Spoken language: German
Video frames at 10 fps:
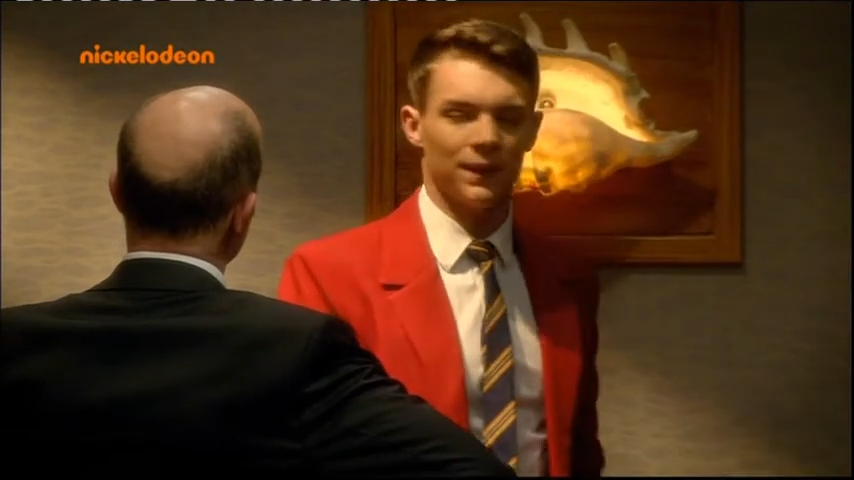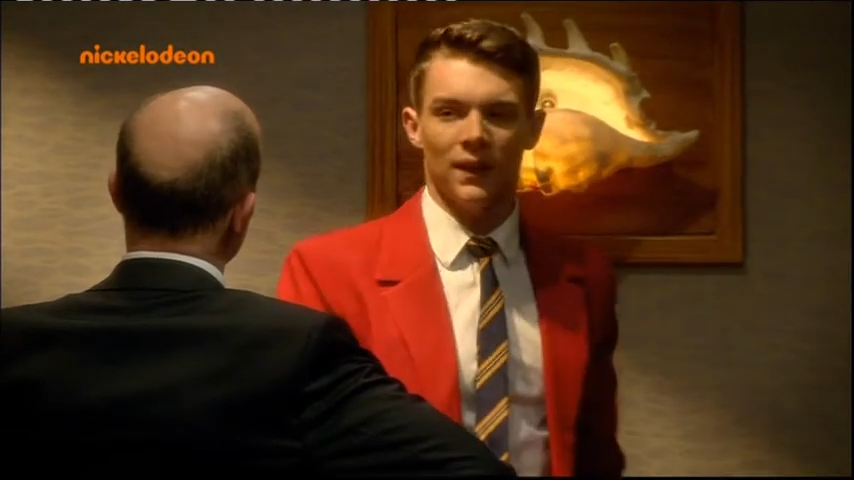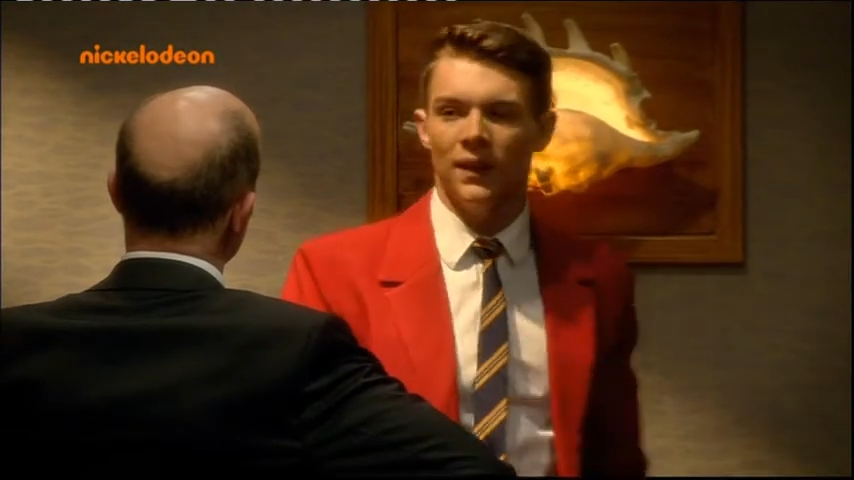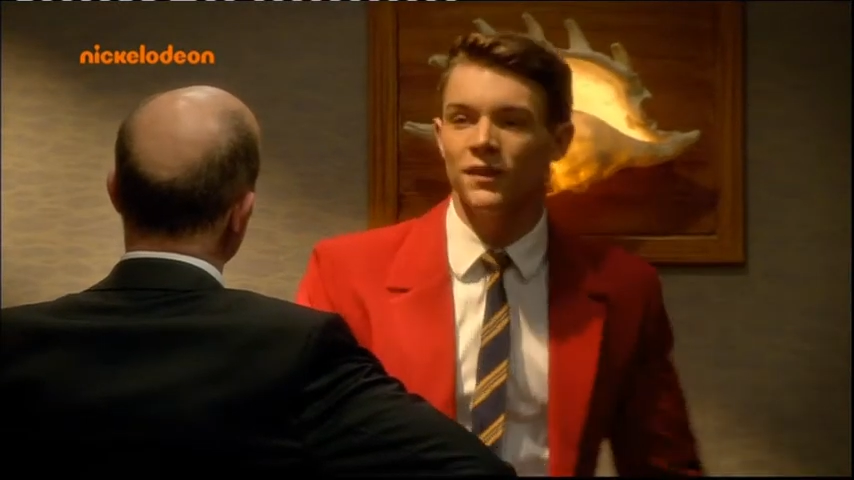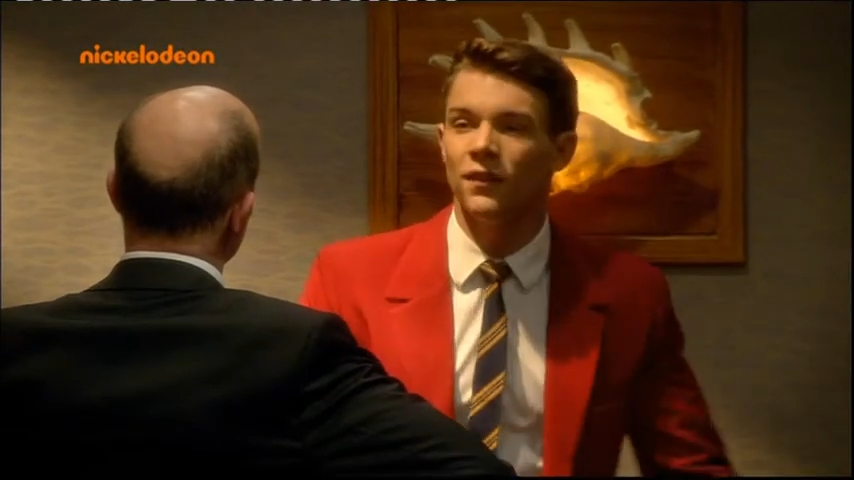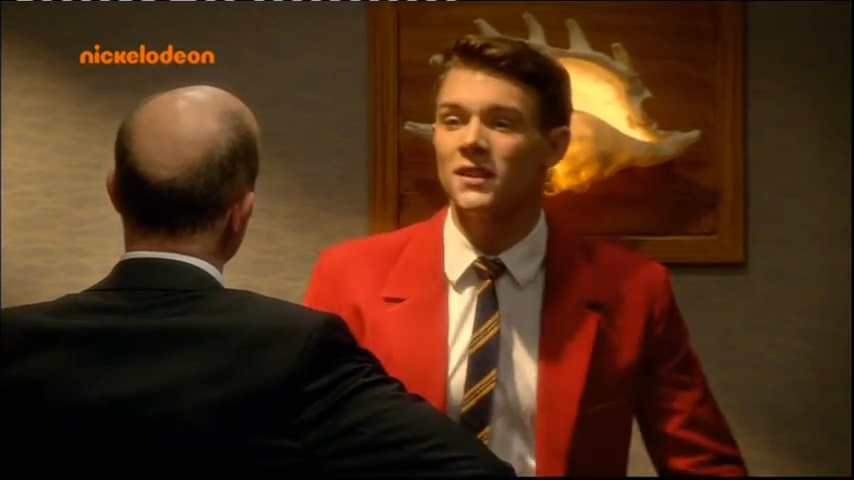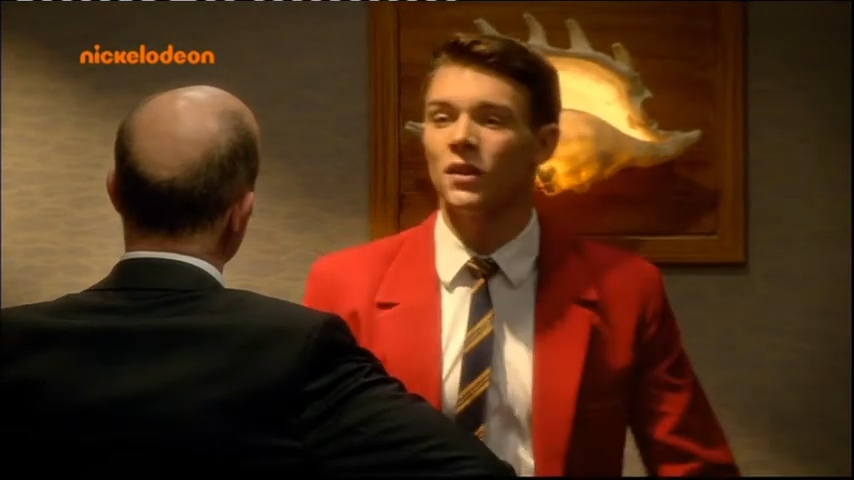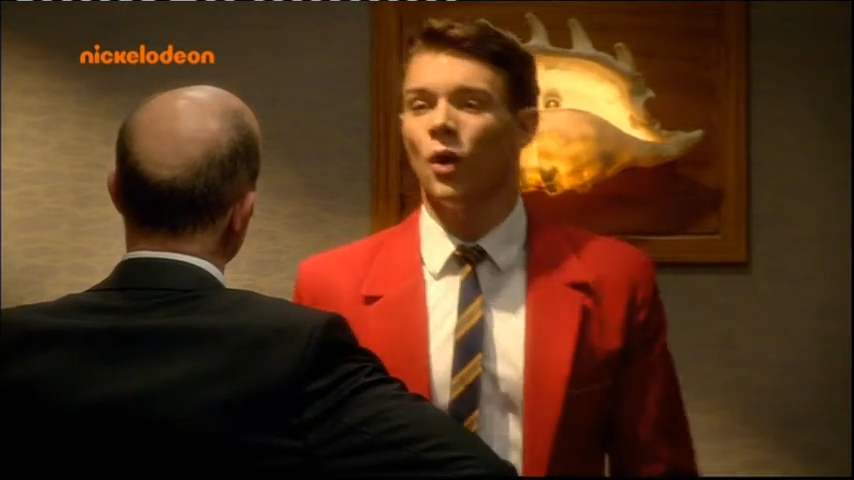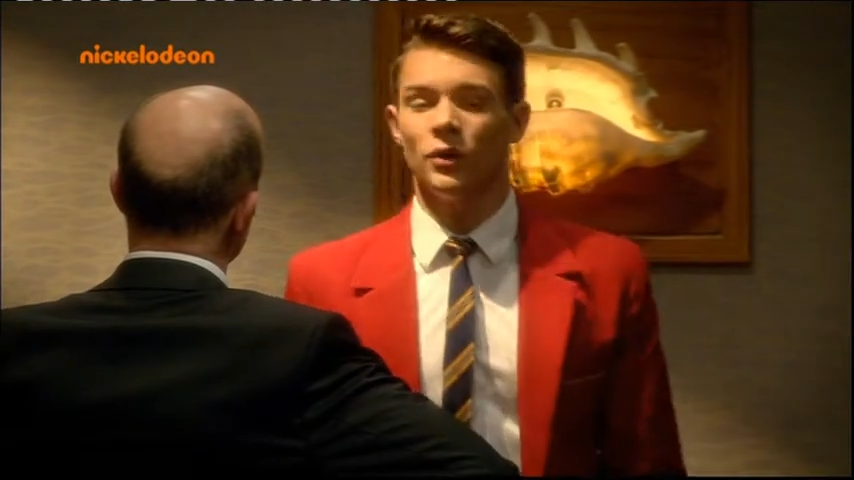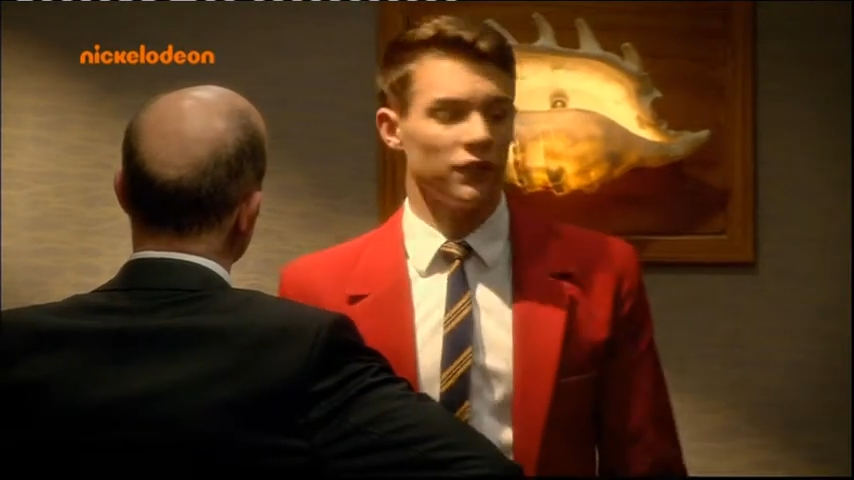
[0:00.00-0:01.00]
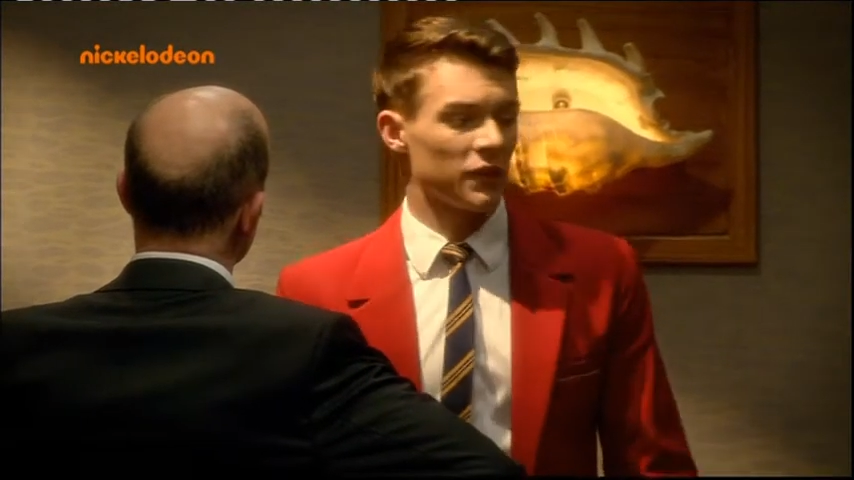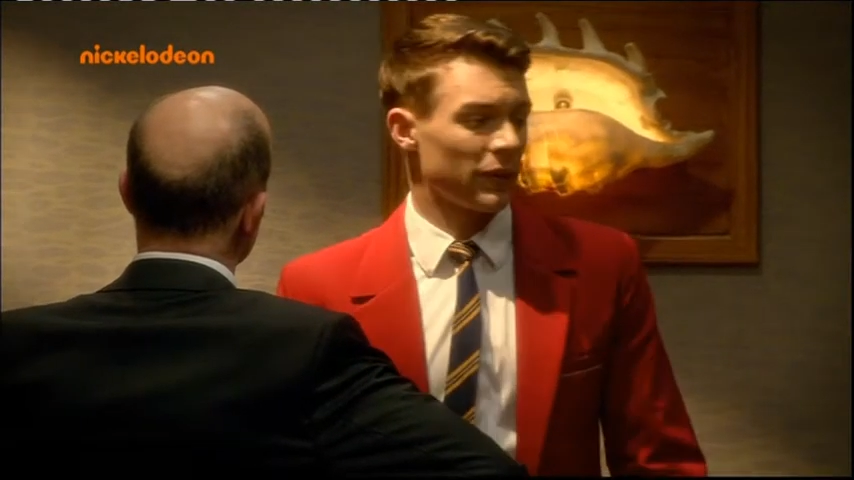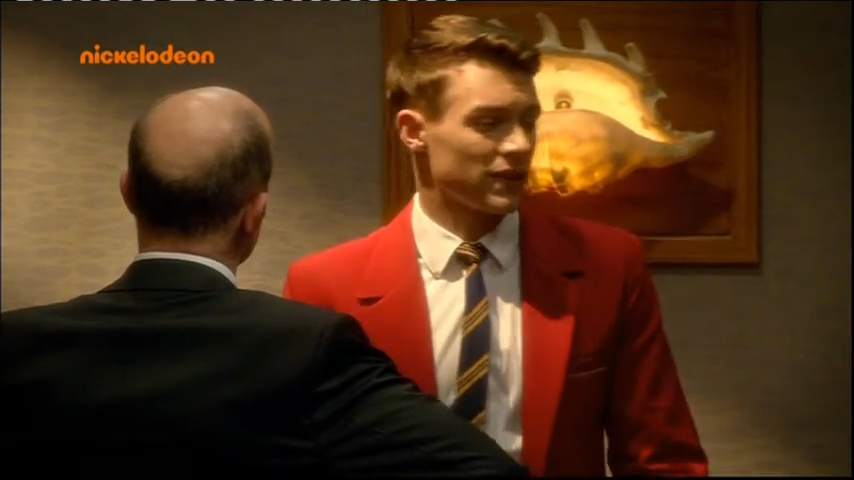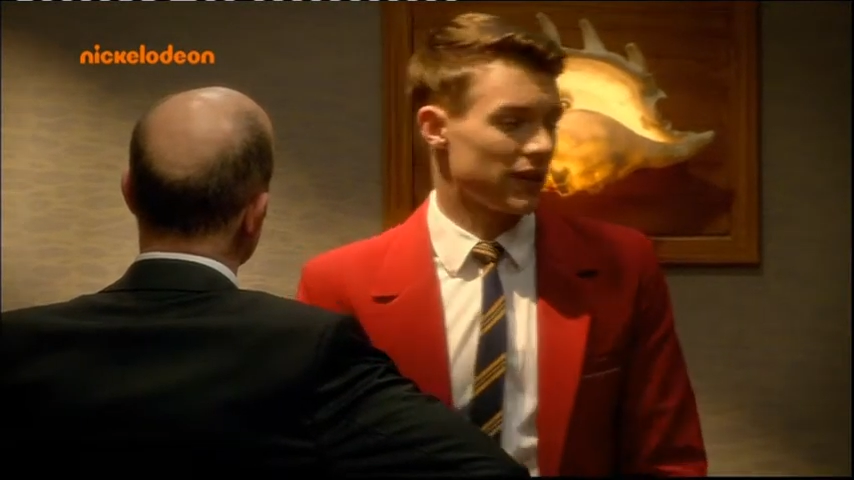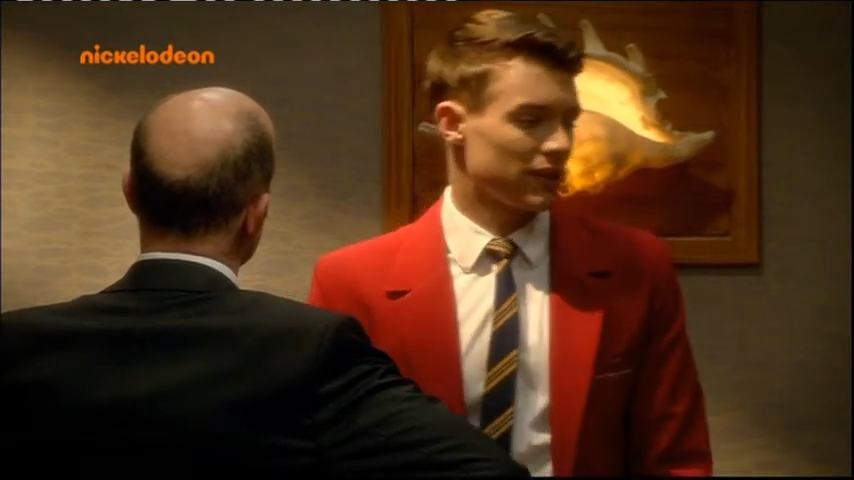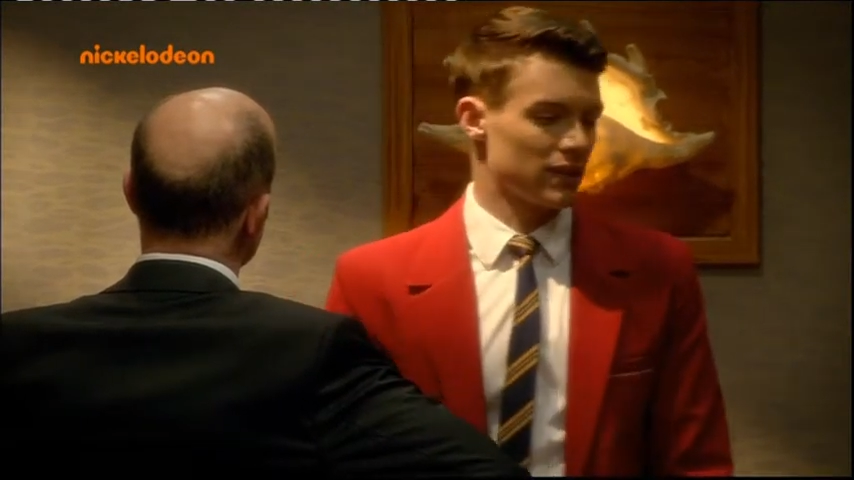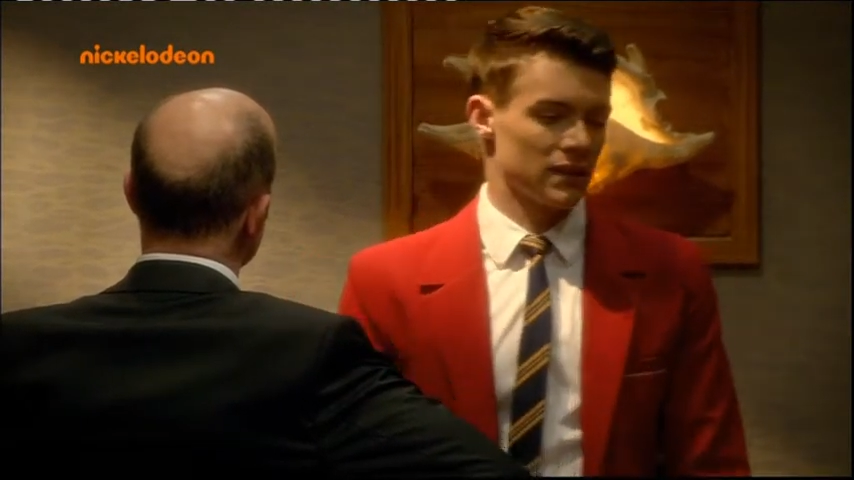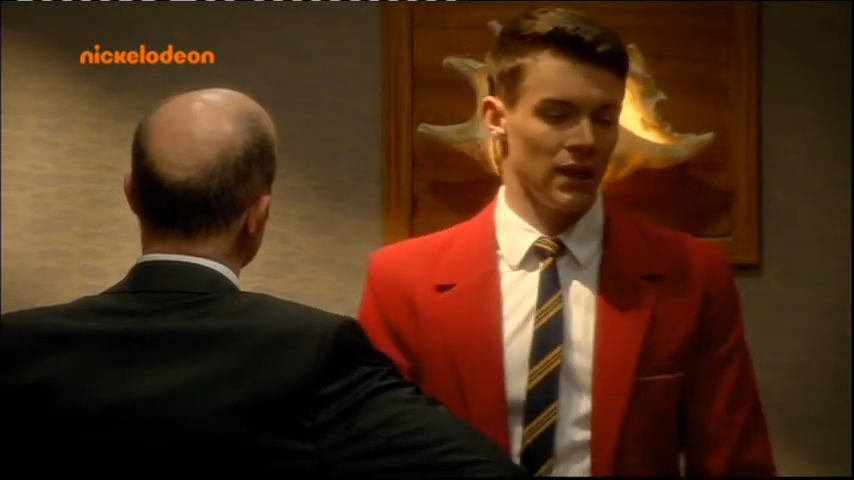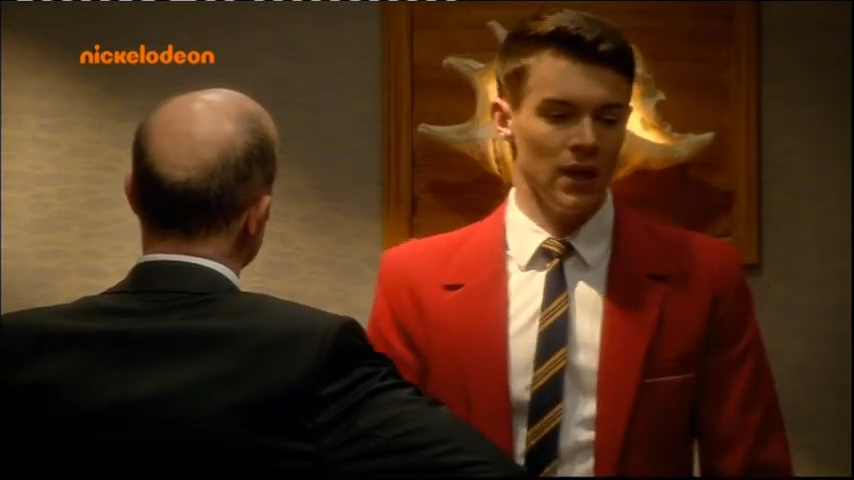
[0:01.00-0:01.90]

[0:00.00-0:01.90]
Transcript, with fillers: Ich weiß doch auch nicht, was passiert ist.